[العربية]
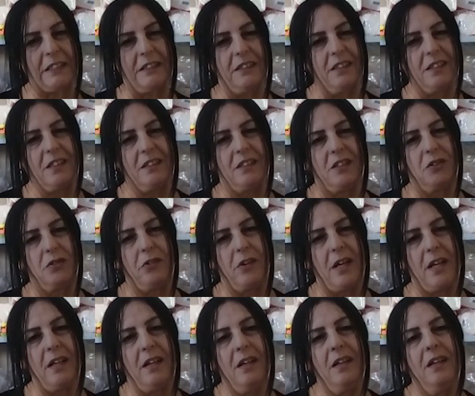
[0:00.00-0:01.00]
عندي ثلاث
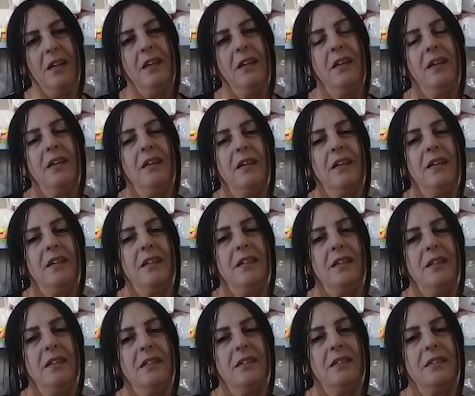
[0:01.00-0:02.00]
أطفال
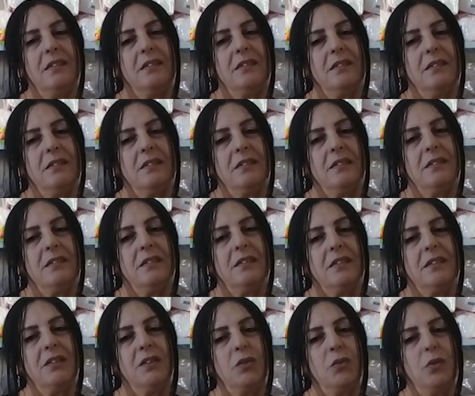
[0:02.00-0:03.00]
أه
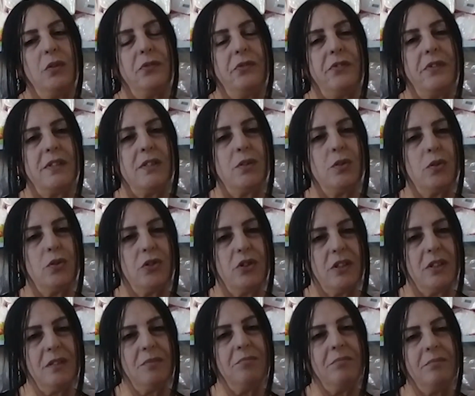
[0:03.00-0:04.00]
توفى
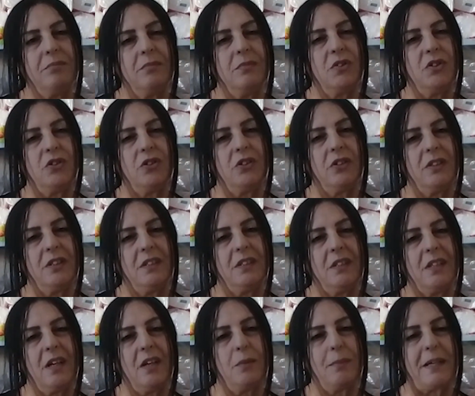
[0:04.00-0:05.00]
زوجي
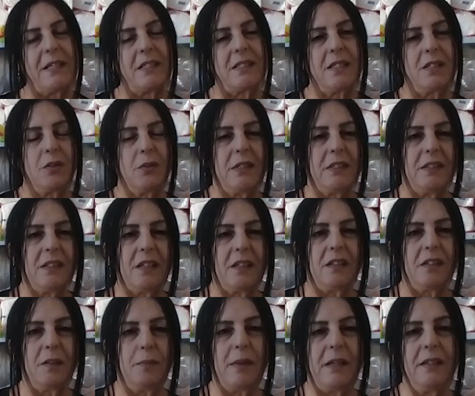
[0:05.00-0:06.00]
شي أربع سنوات
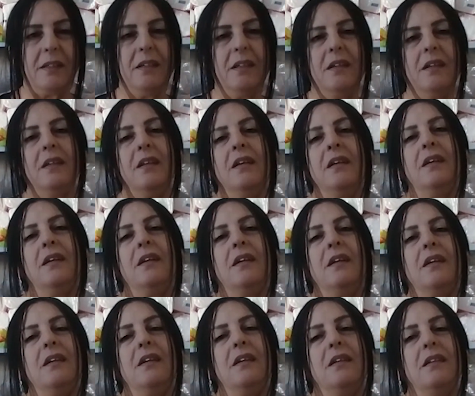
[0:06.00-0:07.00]
تقريبا
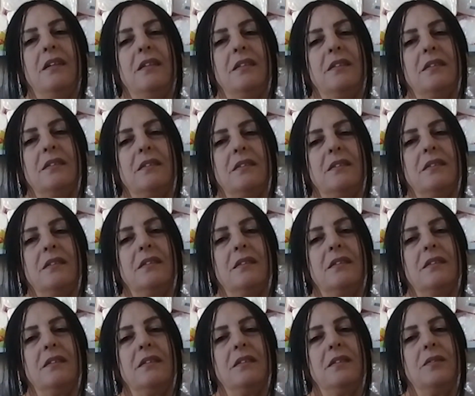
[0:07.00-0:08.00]
أه
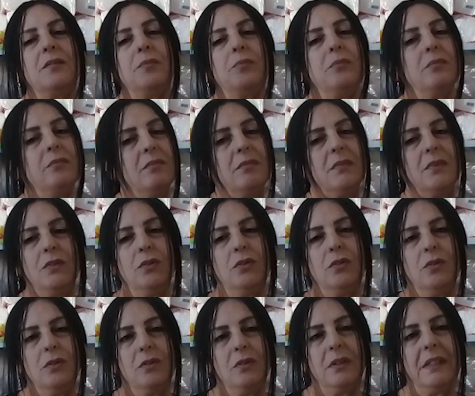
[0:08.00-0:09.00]

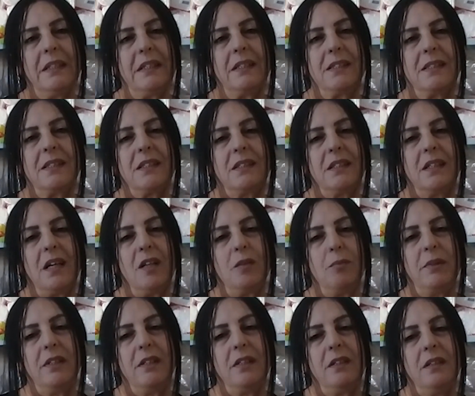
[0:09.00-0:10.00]
إنه هيك سكتة
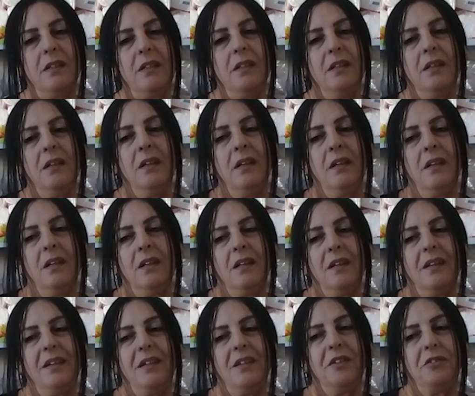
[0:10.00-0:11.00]
قلبية
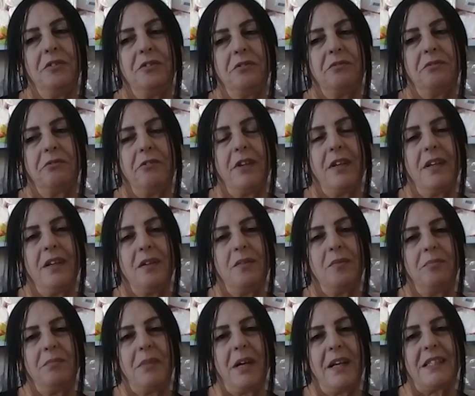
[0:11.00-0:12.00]
أه
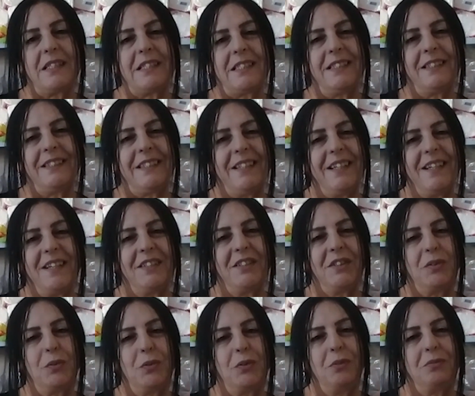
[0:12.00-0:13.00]
فما حسيت إلا
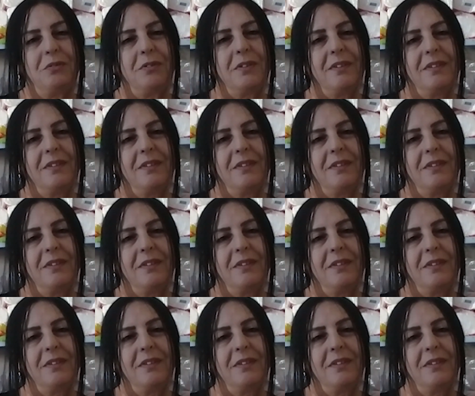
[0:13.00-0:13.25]
إنه